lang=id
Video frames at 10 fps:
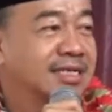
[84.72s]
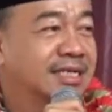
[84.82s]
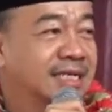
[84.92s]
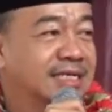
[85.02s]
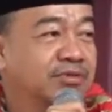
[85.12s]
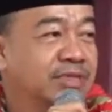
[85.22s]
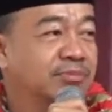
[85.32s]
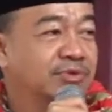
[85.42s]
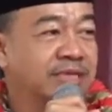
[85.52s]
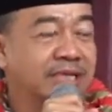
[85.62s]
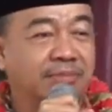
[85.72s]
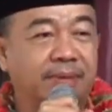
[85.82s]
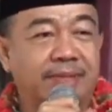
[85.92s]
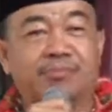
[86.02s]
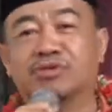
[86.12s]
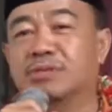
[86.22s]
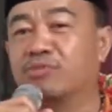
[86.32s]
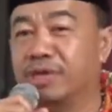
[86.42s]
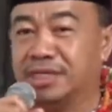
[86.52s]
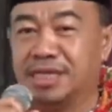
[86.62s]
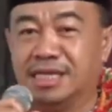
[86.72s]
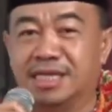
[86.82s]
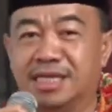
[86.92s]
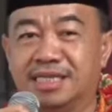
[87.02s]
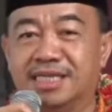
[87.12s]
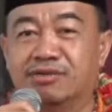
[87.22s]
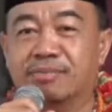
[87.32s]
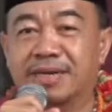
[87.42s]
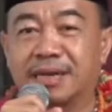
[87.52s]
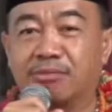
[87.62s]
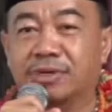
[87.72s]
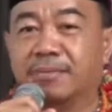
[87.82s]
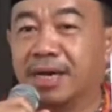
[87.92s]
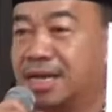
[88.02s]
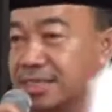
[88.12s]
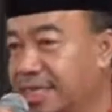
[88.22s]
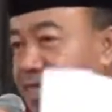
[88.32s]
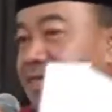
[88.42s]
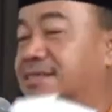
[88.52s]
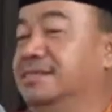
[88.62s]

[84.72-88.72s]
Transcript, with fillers: Nah, kontribusi dari Bapak Ibu semuanya, dia ikut menabung di Pekalteng.